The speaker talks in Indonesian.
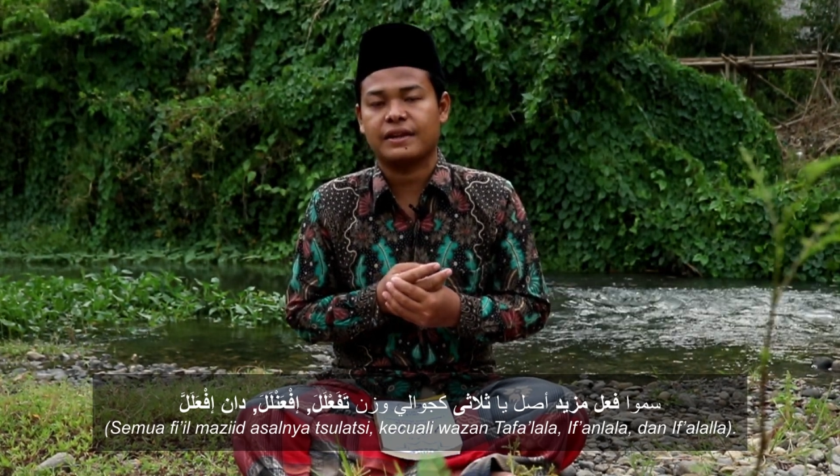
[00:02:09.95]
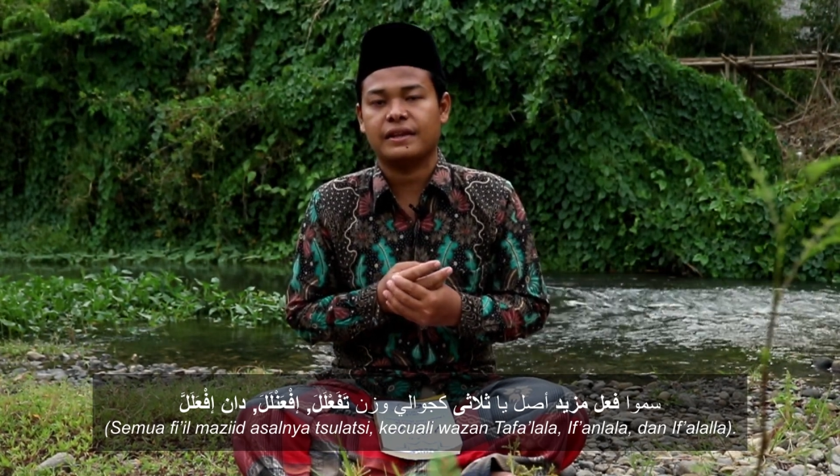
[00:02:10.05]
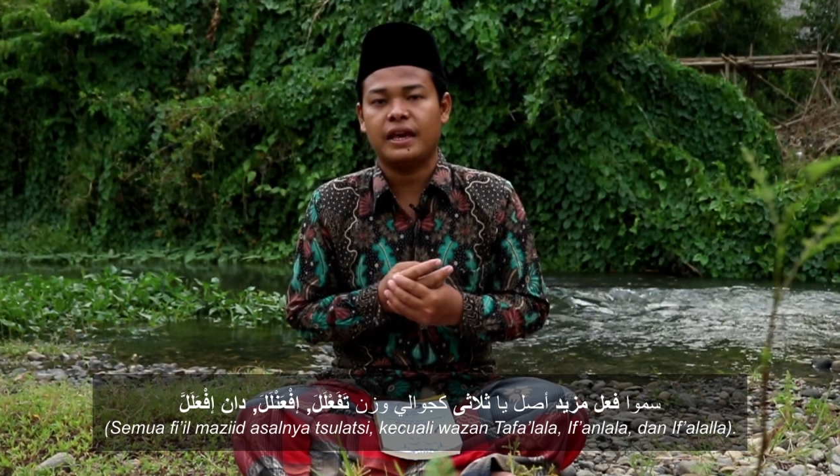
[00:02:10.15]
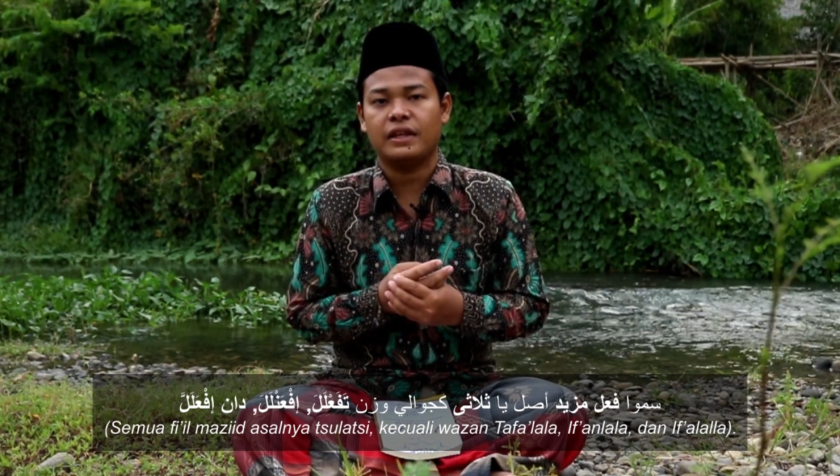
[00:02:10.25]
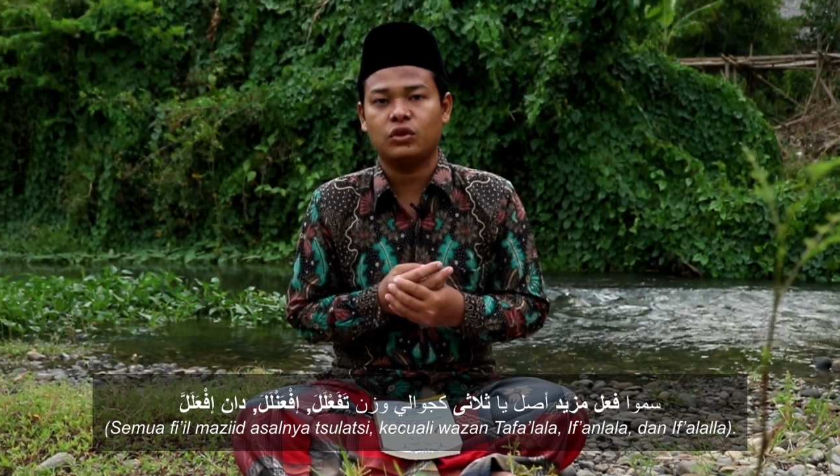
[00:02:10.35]

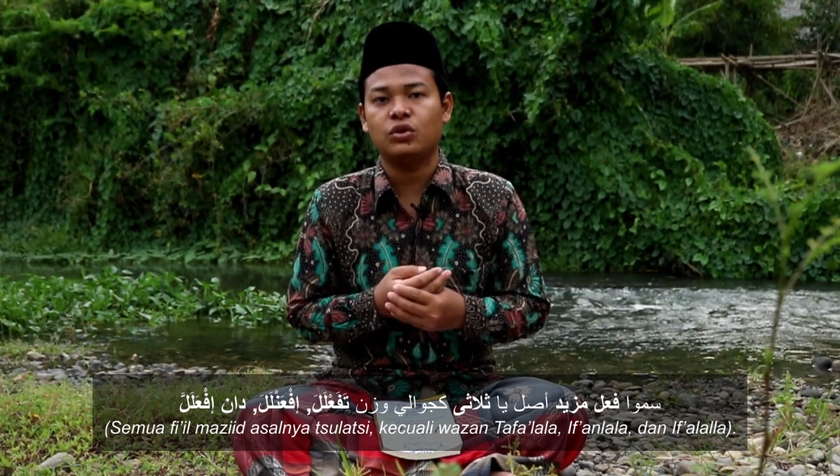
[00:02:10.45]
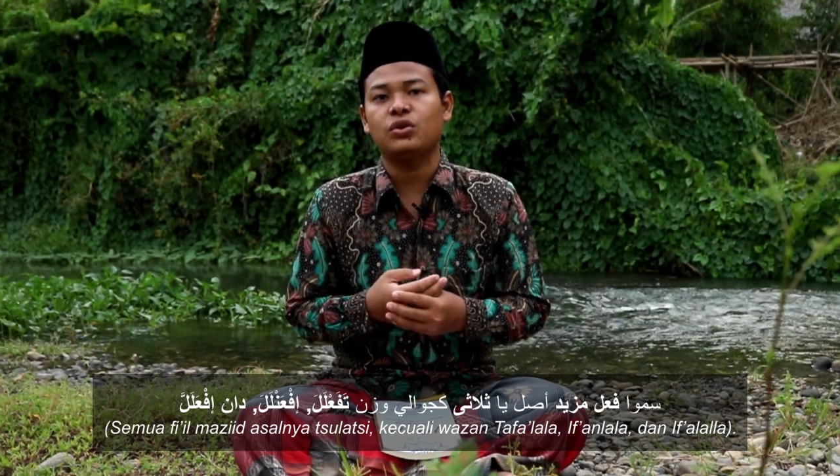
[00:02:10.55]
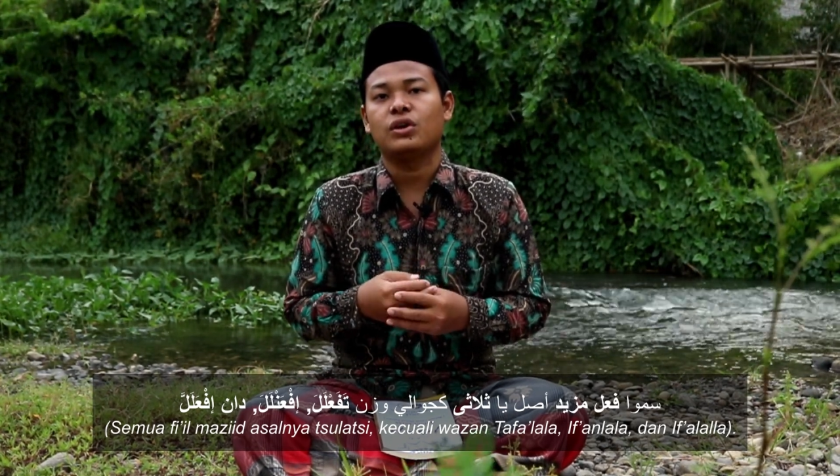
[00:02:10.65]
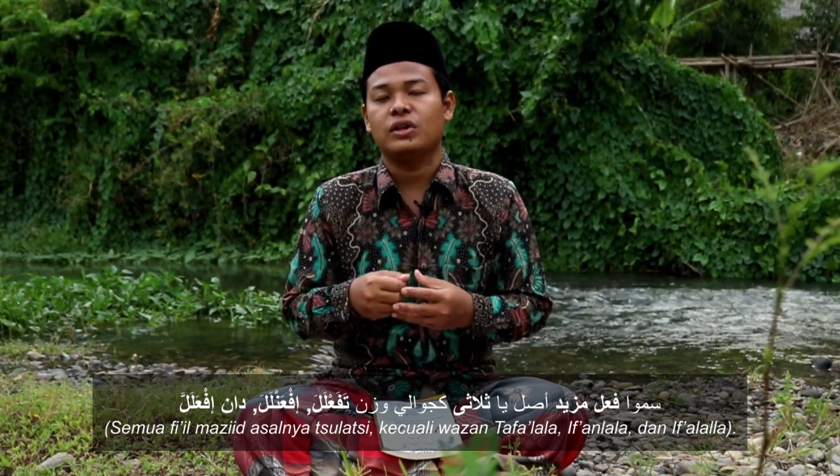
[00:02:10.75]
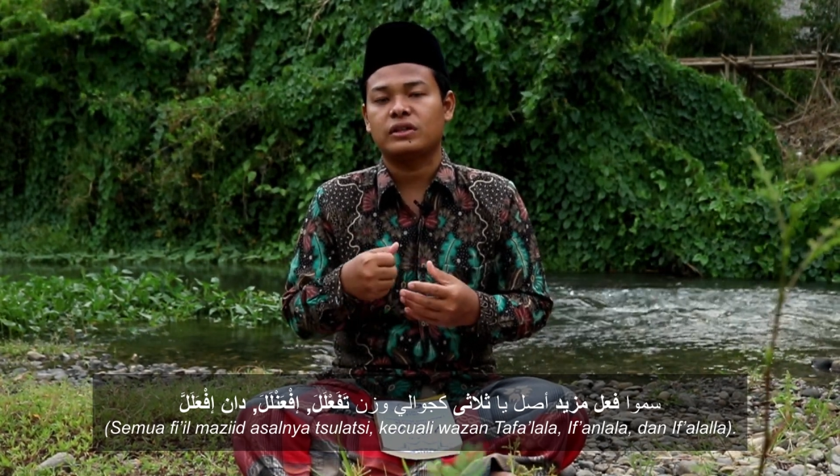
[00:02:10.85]
yaitu
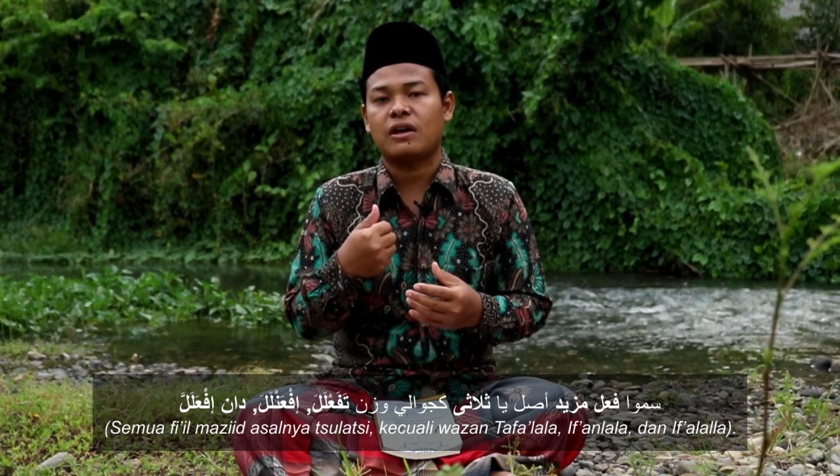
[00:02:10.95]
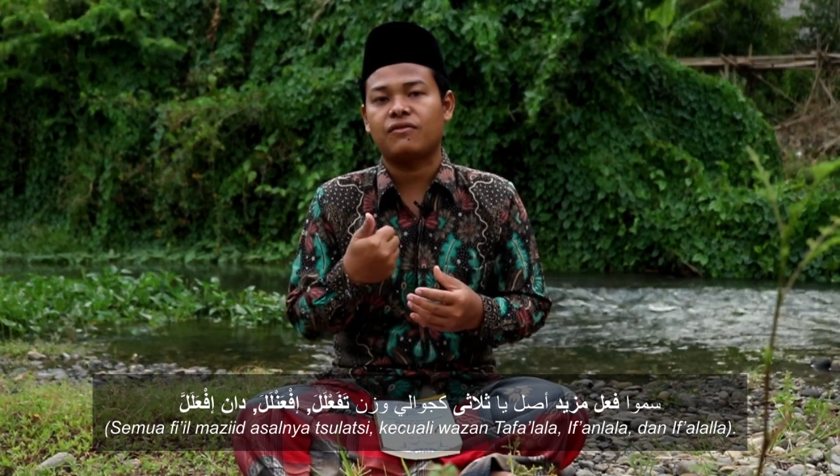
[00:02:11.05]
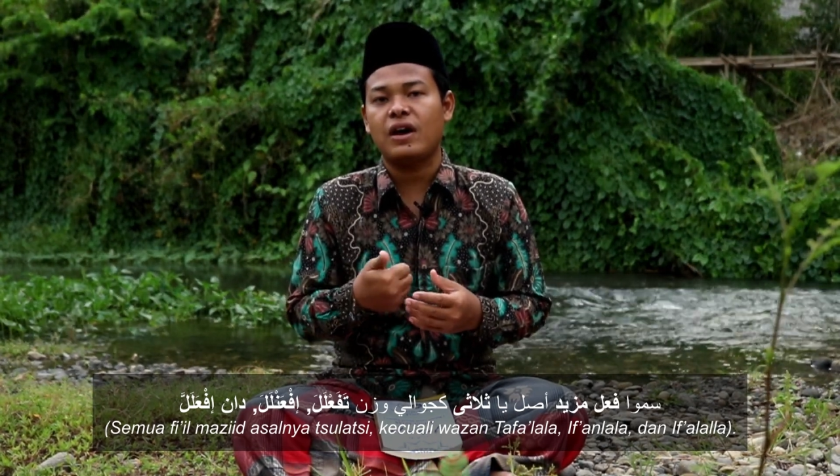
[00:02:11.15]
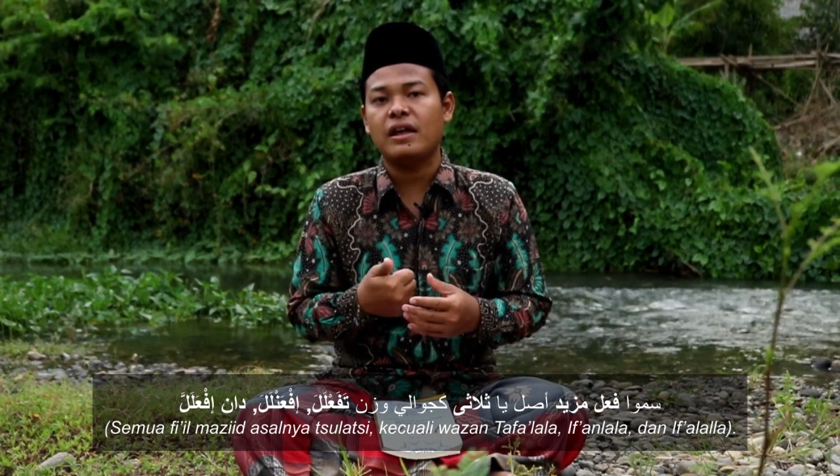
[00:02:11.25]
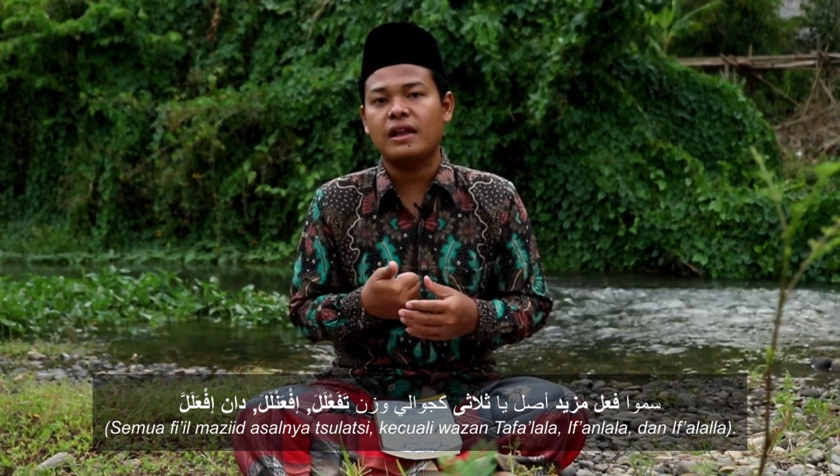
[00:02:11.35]

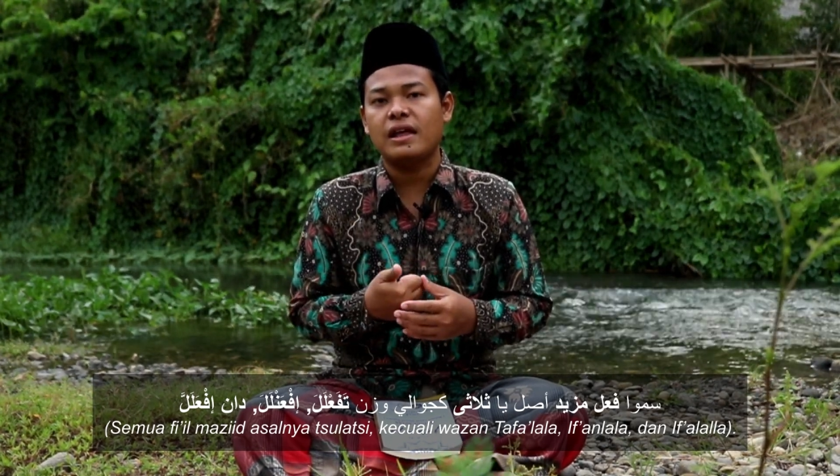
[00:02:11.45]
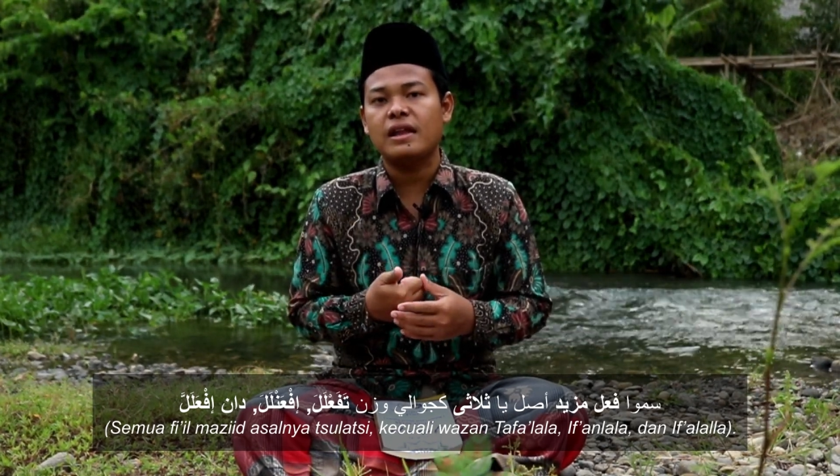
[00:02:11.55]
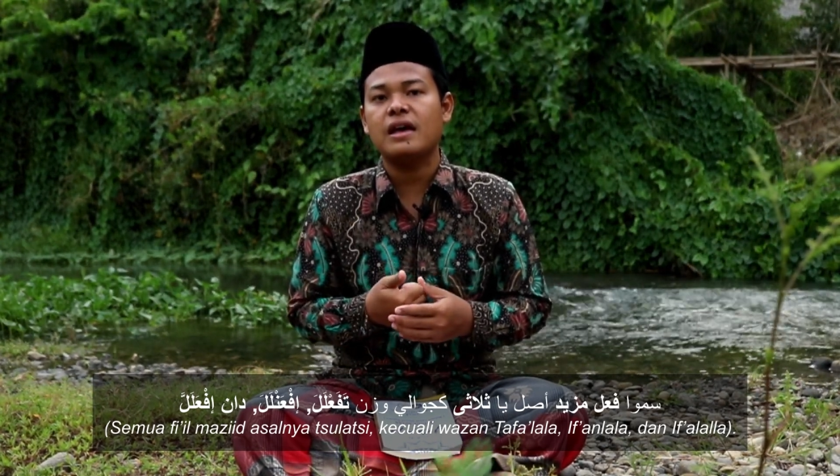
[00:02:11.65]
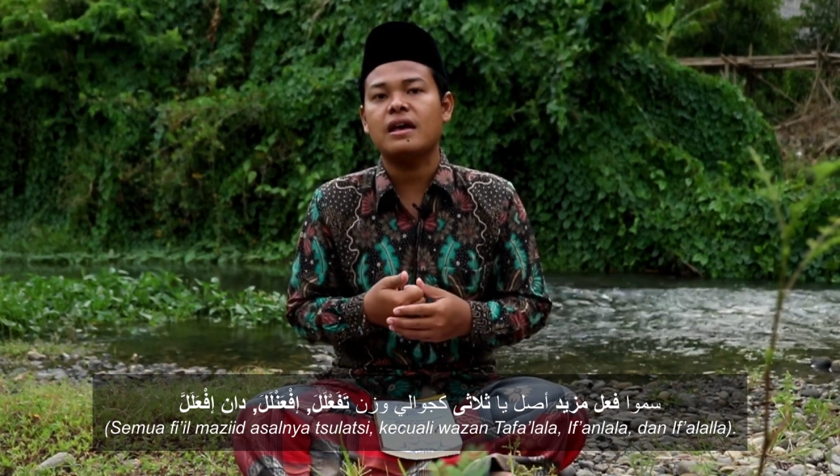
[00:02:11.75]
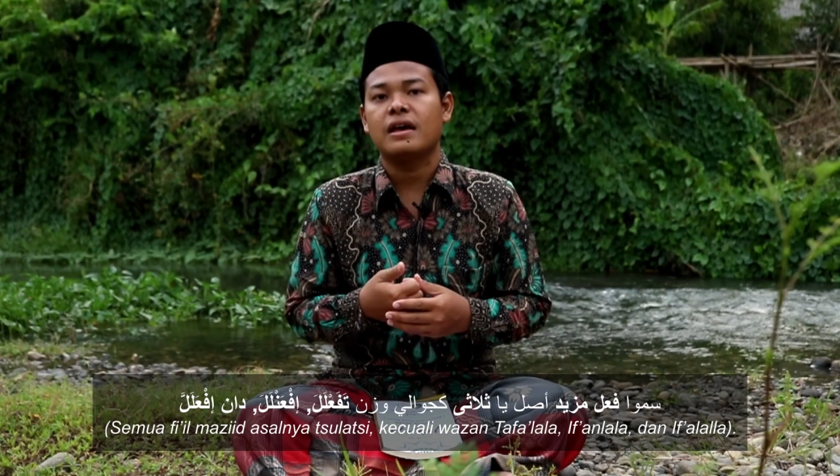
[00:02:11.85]

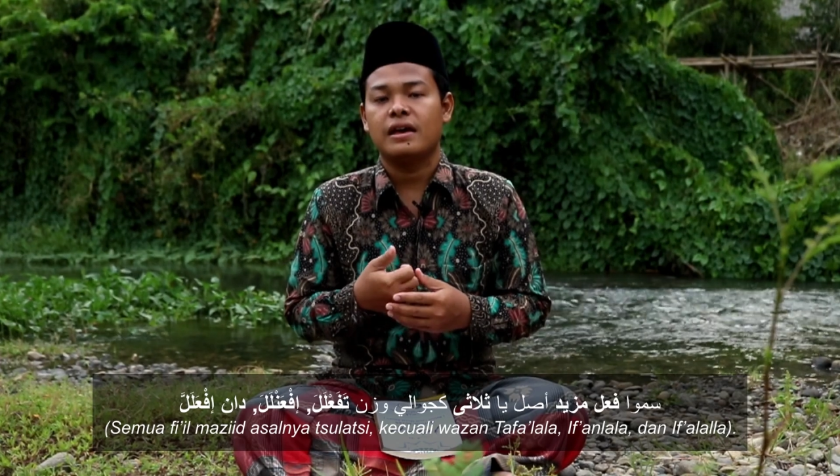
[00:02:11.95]
tafa'lala,